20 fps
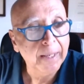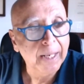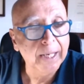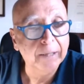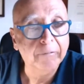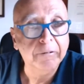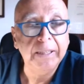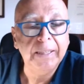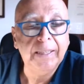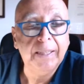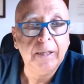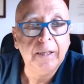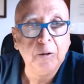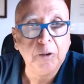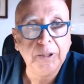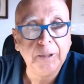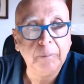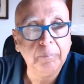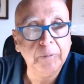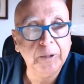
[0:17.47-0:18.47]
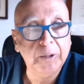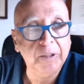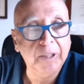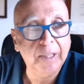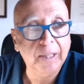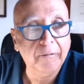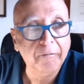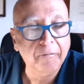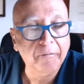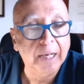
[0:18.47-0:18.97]
E quindi che cosa
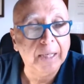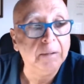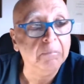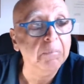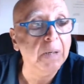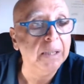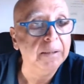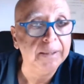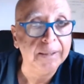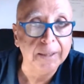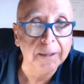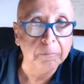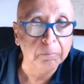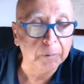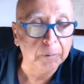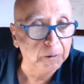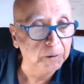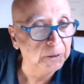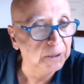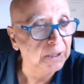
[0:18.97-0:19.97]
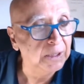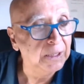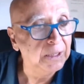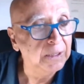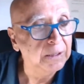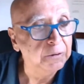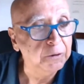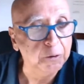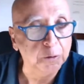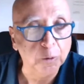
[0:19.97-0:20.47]
bisognerà fare? Bah, semplice,
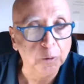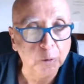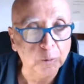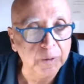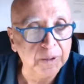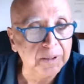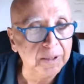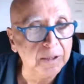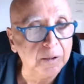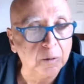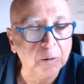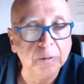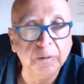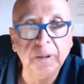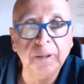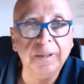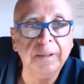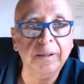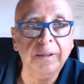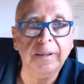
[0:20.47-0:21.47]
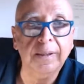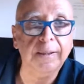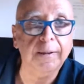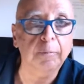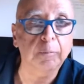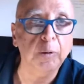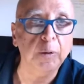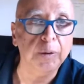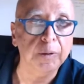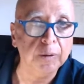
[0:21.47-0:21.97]
ci sono questi soldi e si
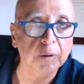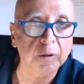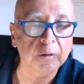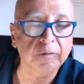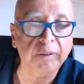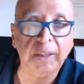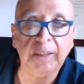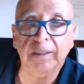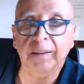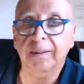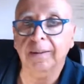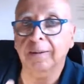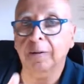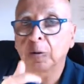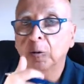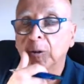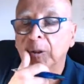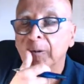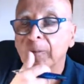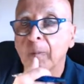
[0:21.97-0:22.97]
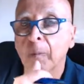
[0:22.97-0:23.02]
distribuiscono per i creditori.